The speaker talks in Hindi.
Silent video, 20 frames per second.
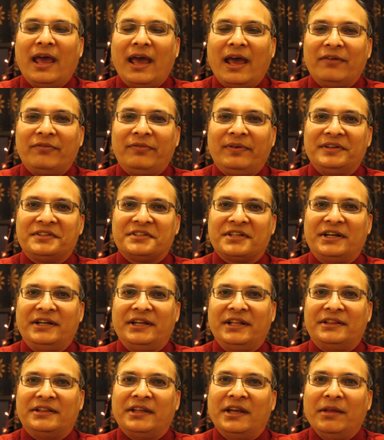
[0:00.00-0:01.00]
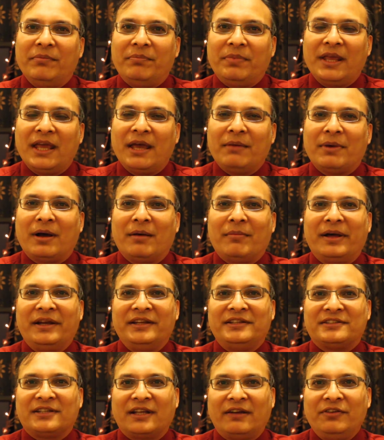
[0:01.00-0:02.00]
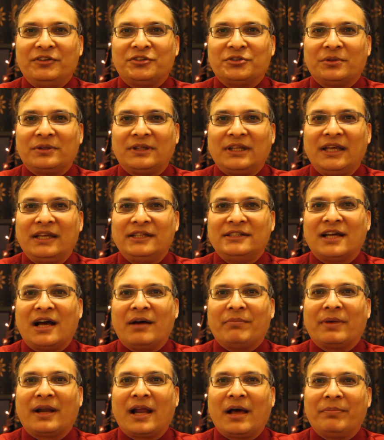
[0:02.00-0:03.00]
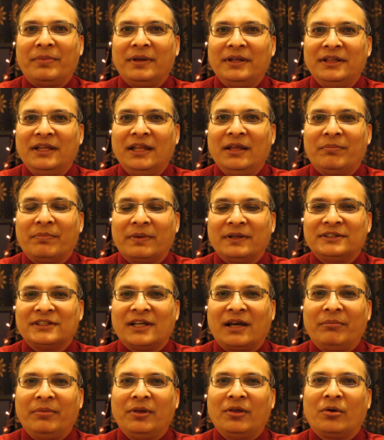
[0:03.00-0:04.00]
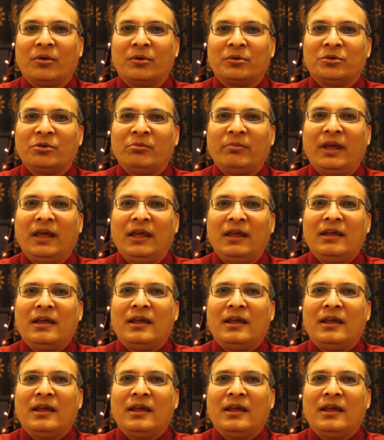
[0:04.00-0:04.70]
एवरी संडे 3 पीएम हमारी सर्विस होती है जहां पर आप हिंदी पंजाबी और उर्दू में